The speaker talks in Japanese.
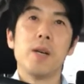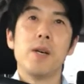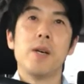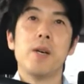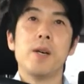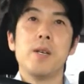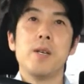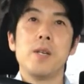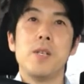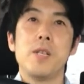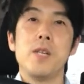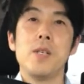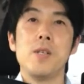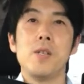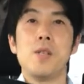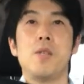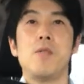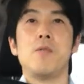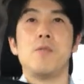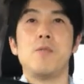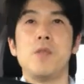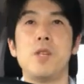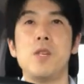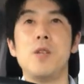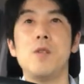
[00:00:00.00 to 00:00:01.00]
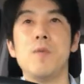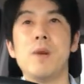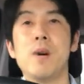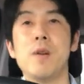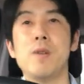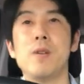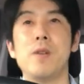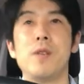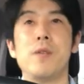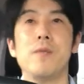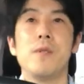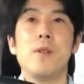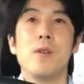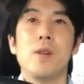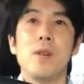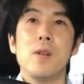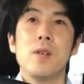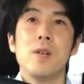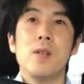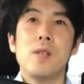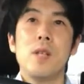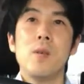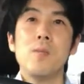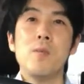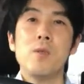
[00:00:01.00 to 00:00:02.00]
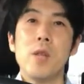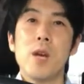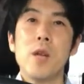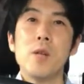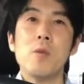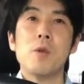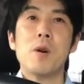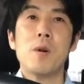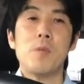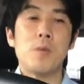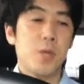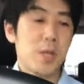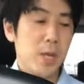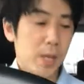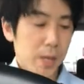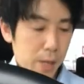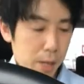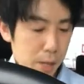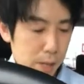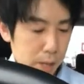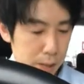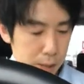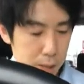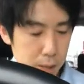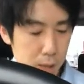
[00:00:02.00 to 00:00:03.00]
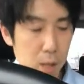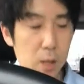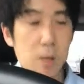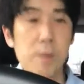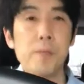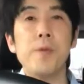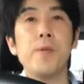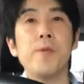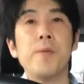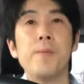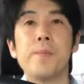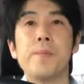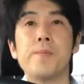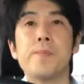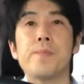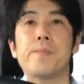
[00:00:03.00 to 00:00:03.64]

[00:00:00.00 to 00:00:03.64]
えー、いいっていういい悪いでもないのかもしれないんですけれども、